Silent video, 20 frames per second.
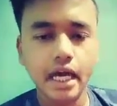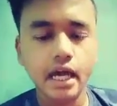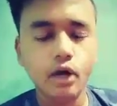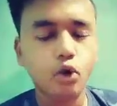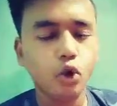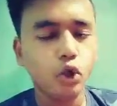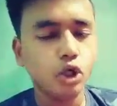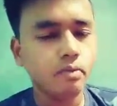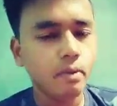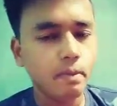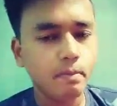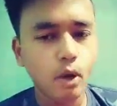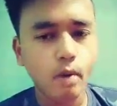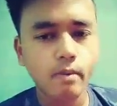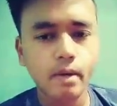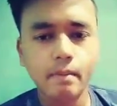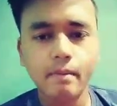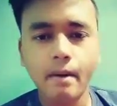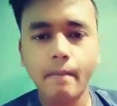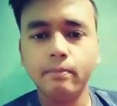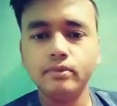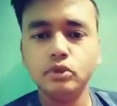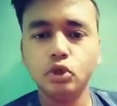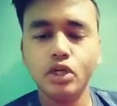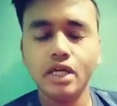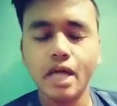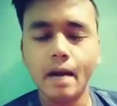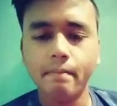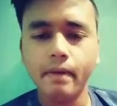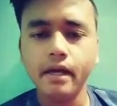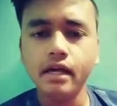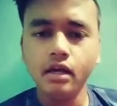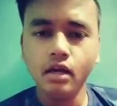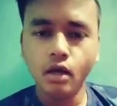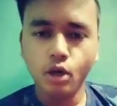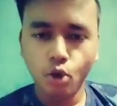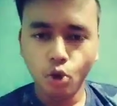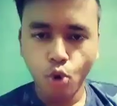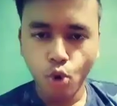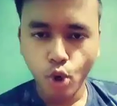है कोई भी प्रॉब्लम अब जो है यहाँ पे
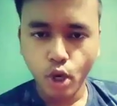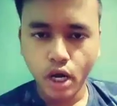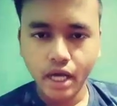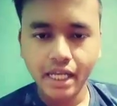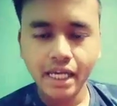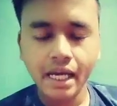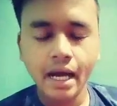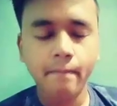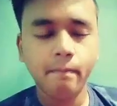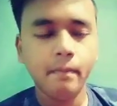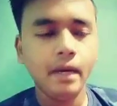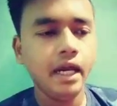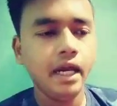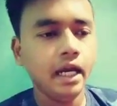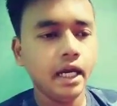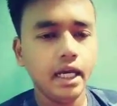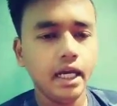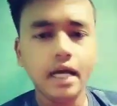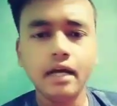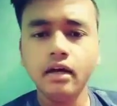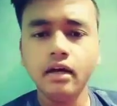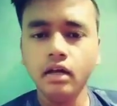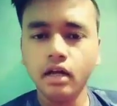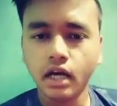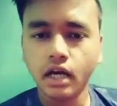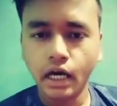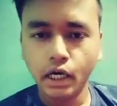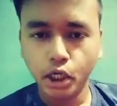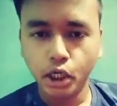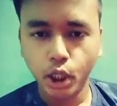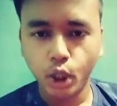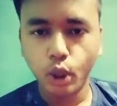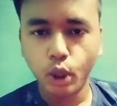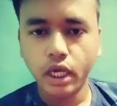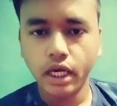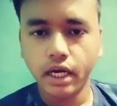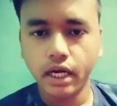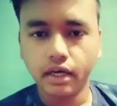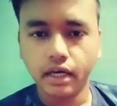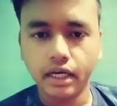होगा नहीं अपने इंडिया कंट्री को
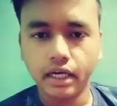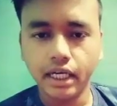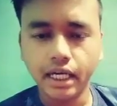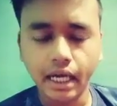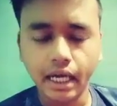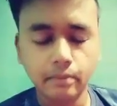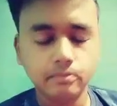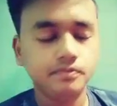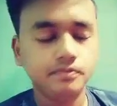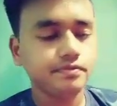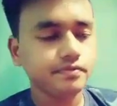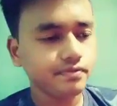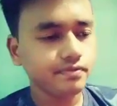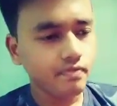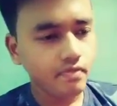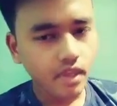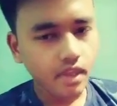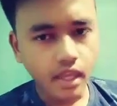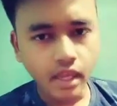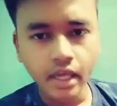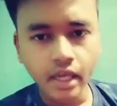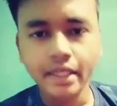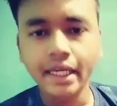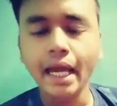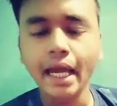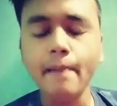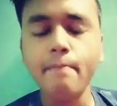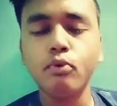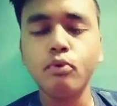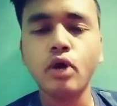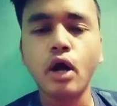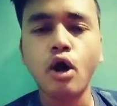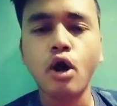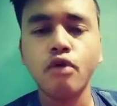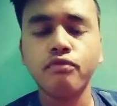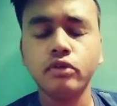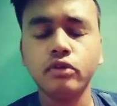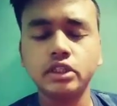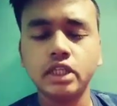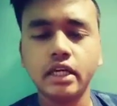लेकर के ठीक है ये पूरा
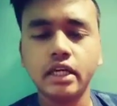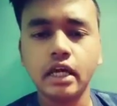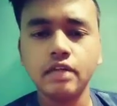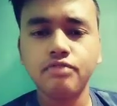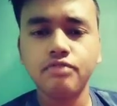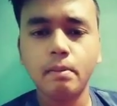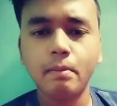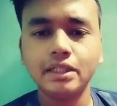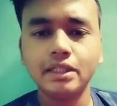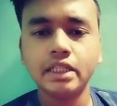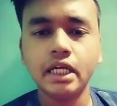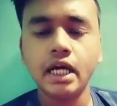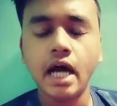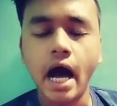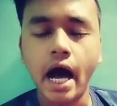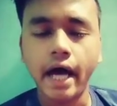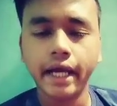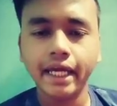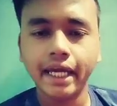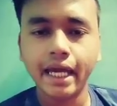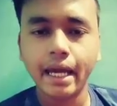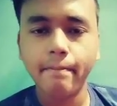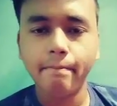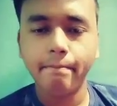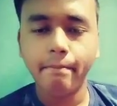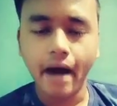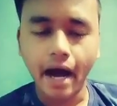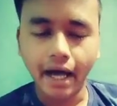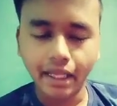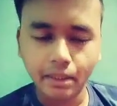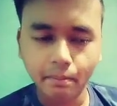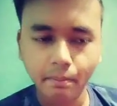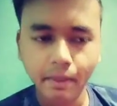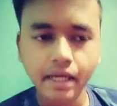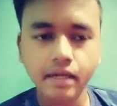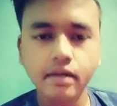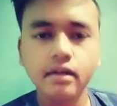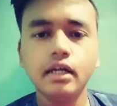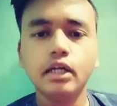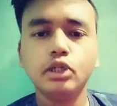ऑफिशियल कंफर्मेशन आने के बाद
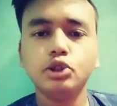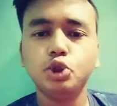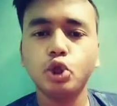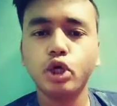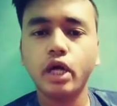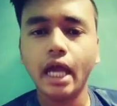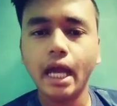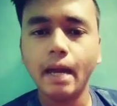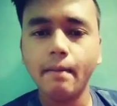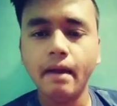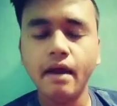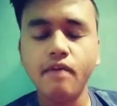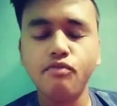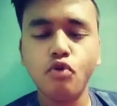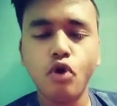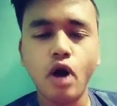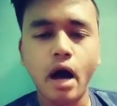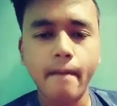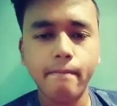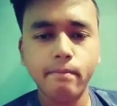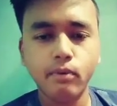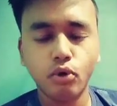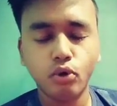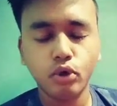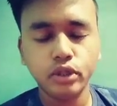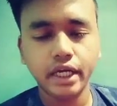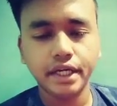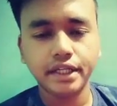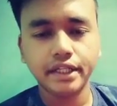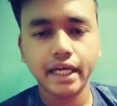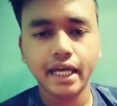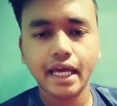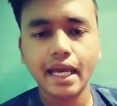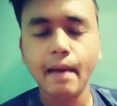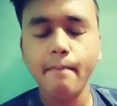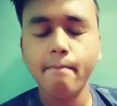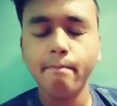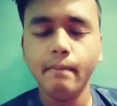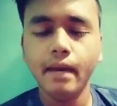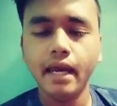में जो गेम है वो आप लोग को देखने के
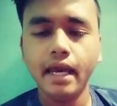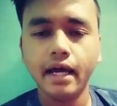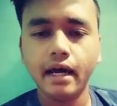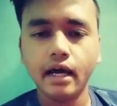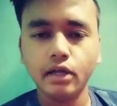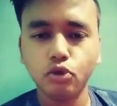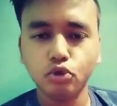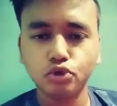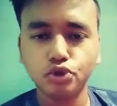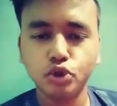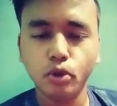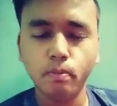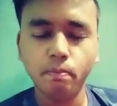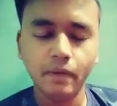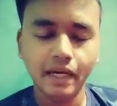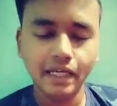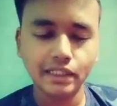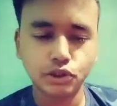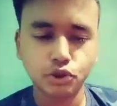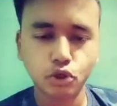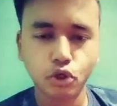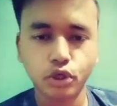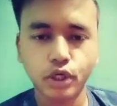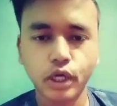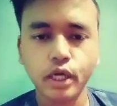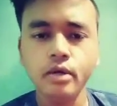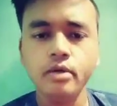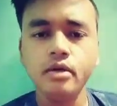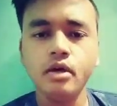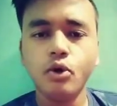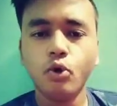लिए मिलेगा दोस्तों प्ले स्टोर के